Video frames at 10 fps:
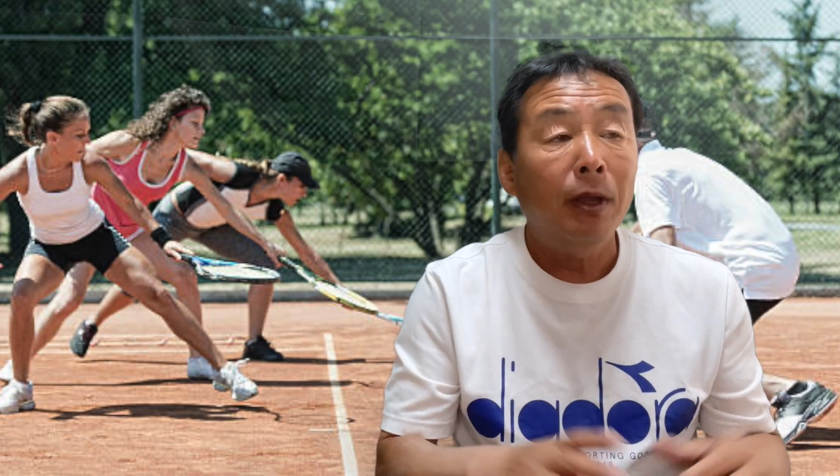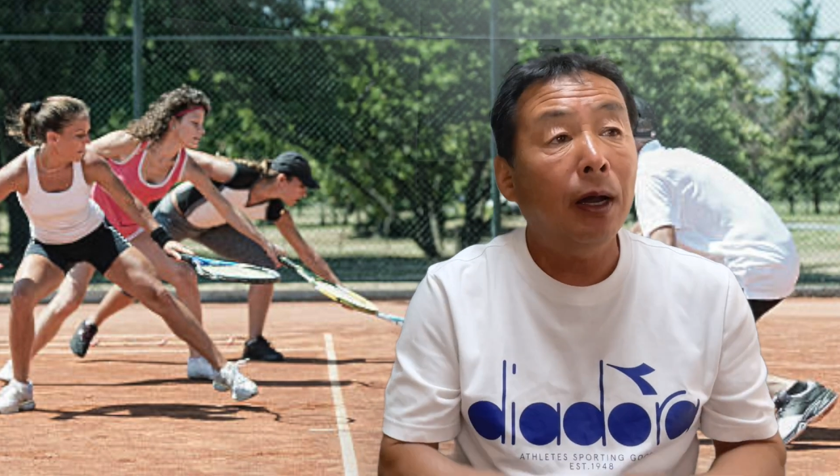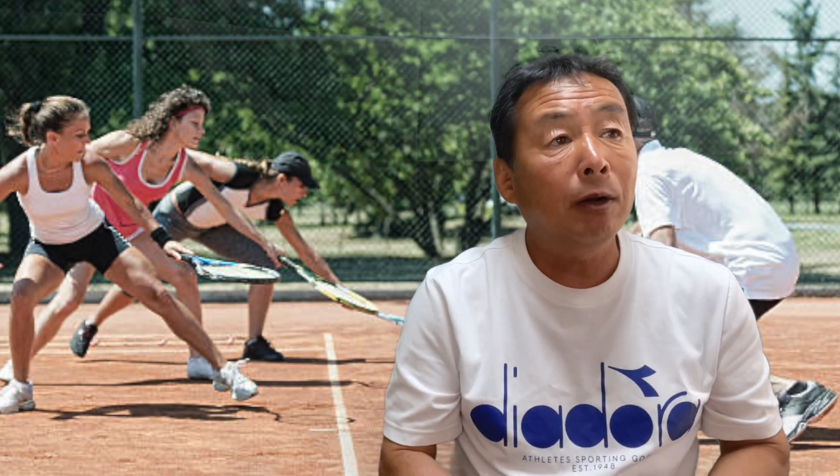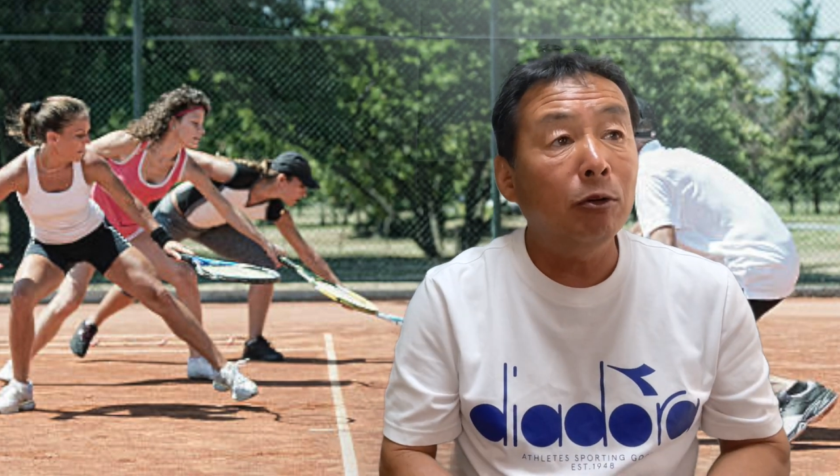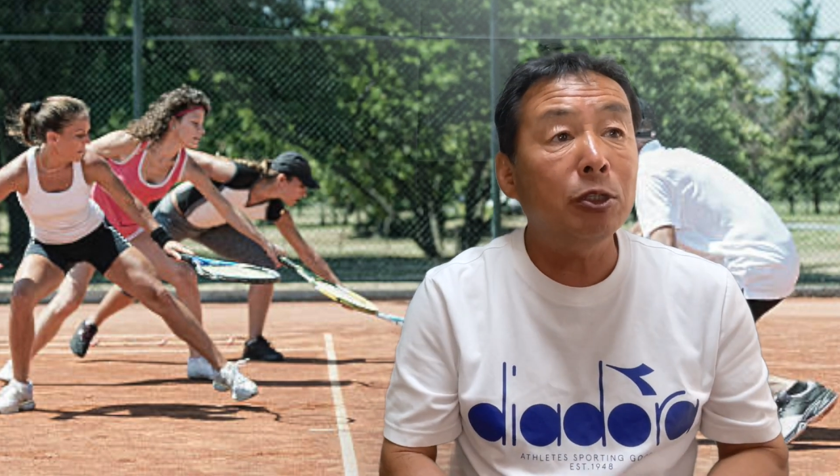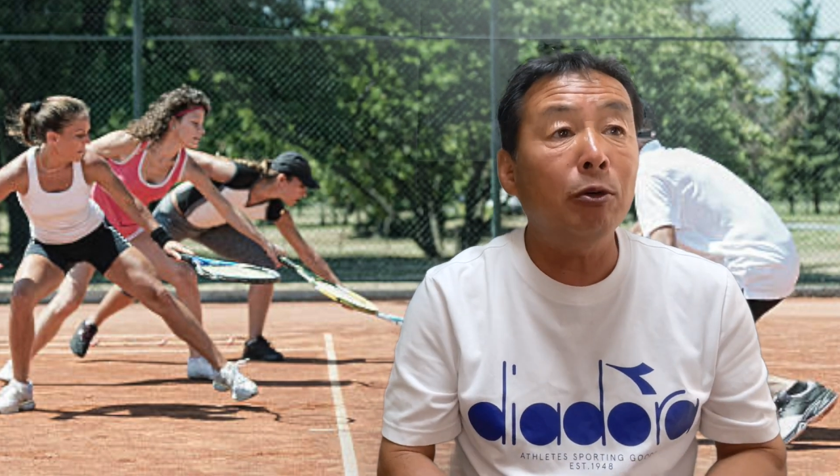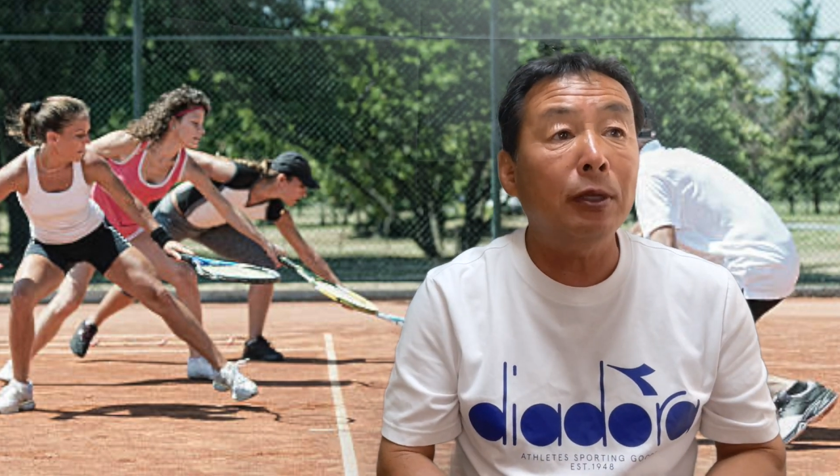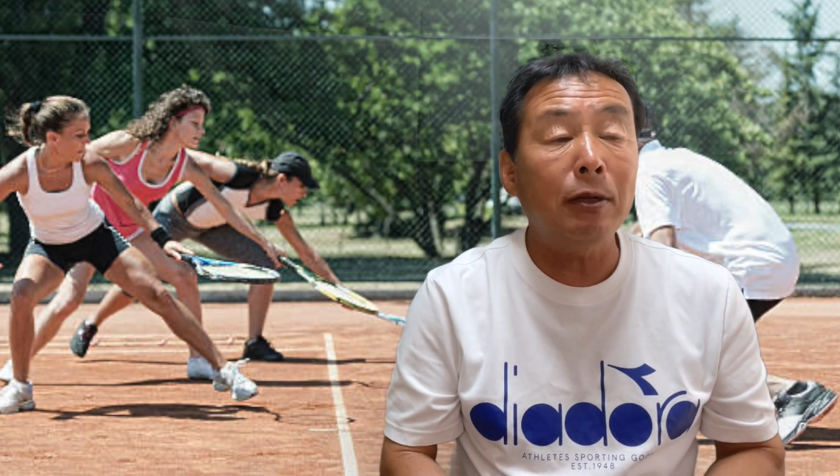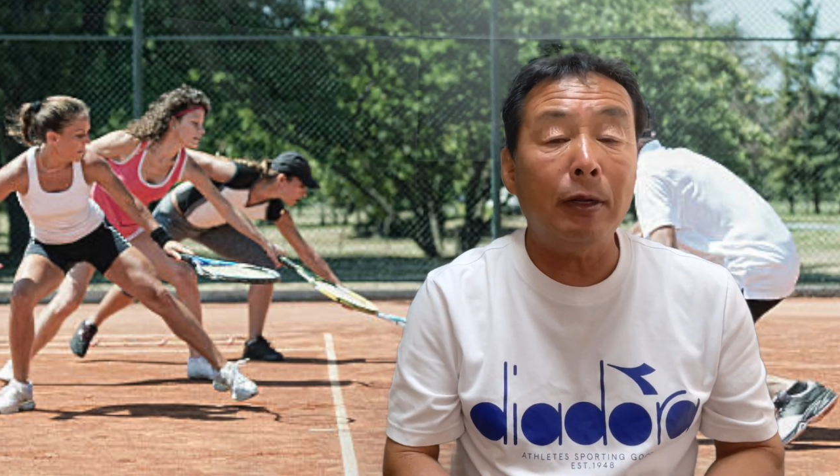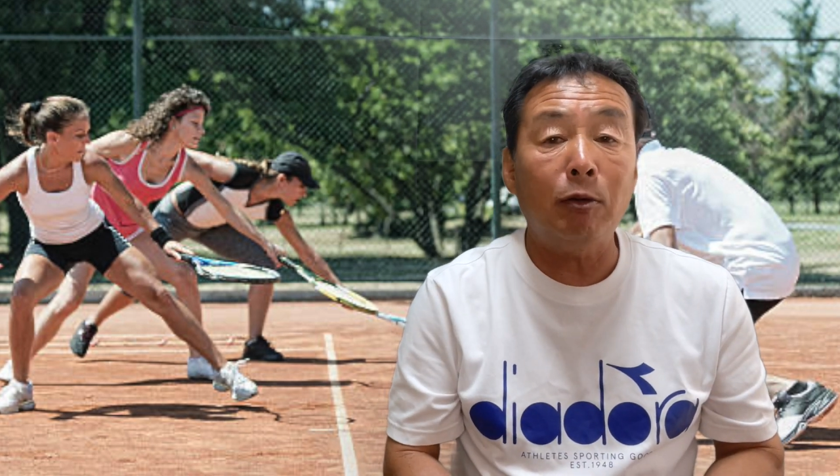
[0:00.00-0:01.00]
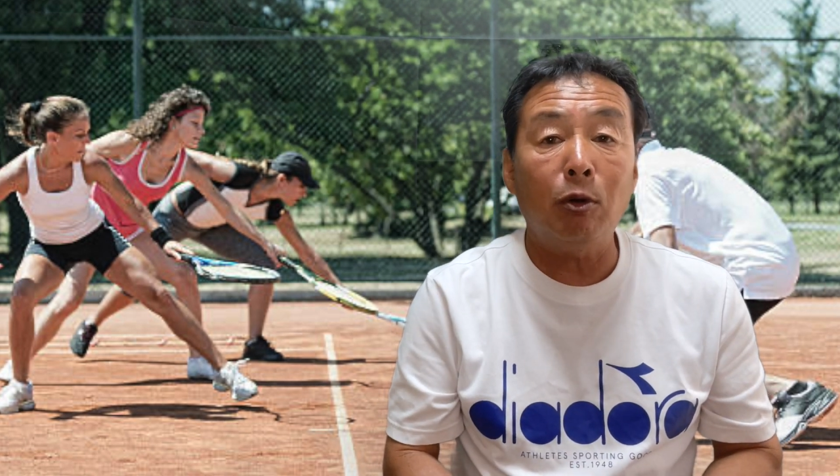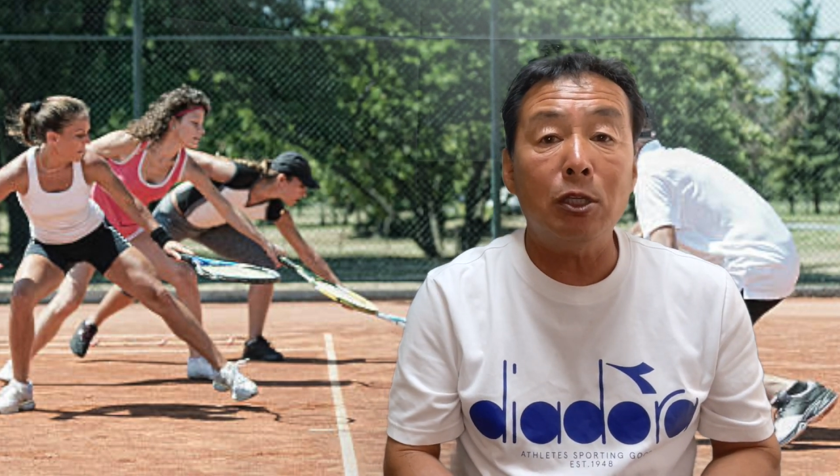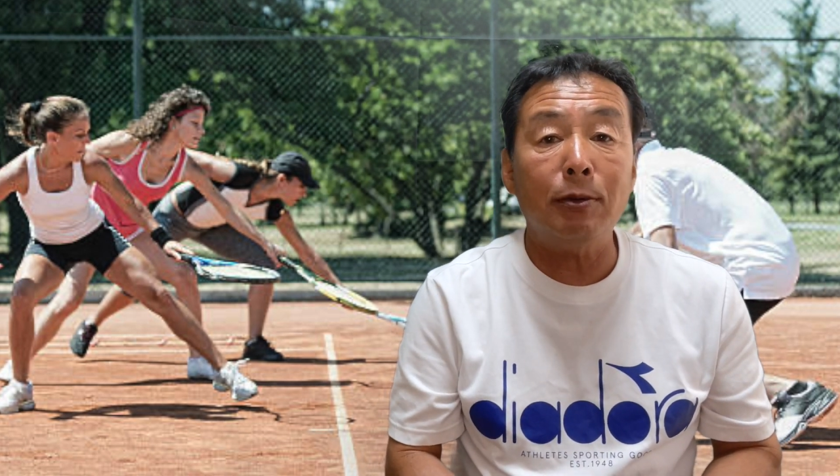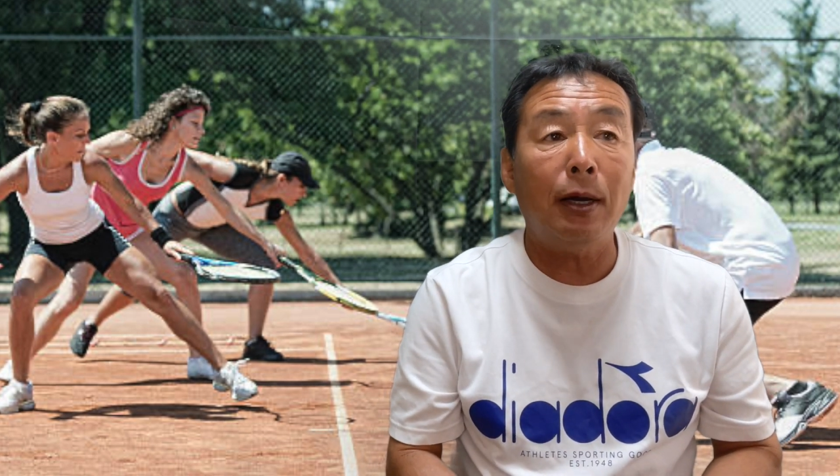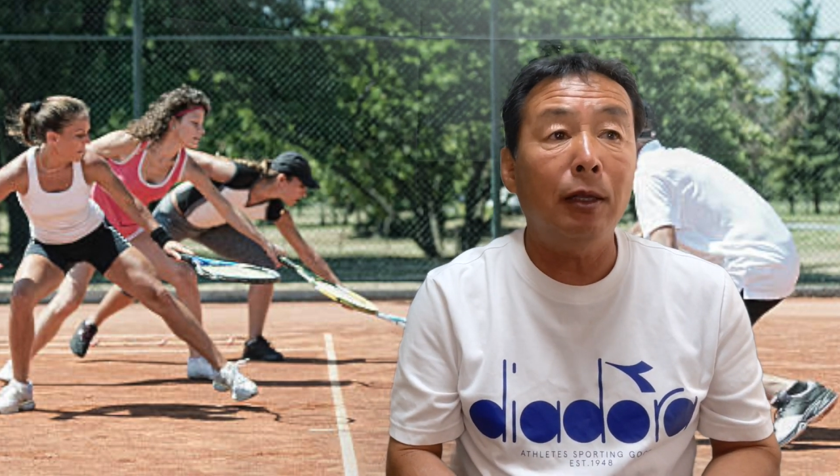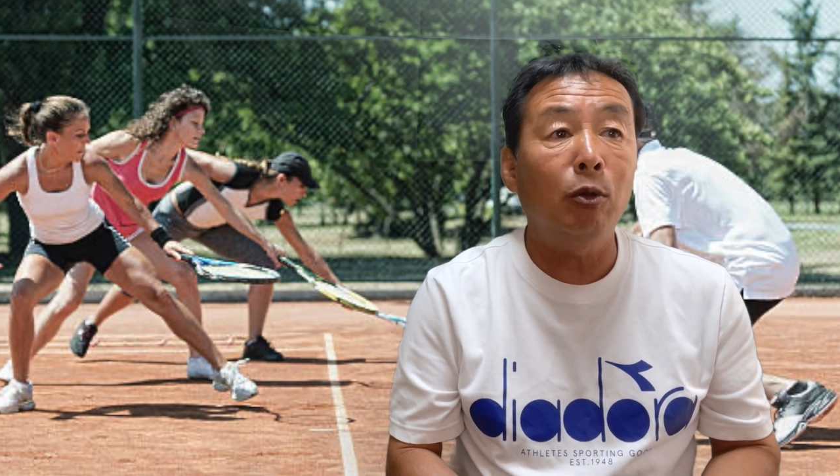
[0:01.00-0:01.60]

あの、うちの土日は、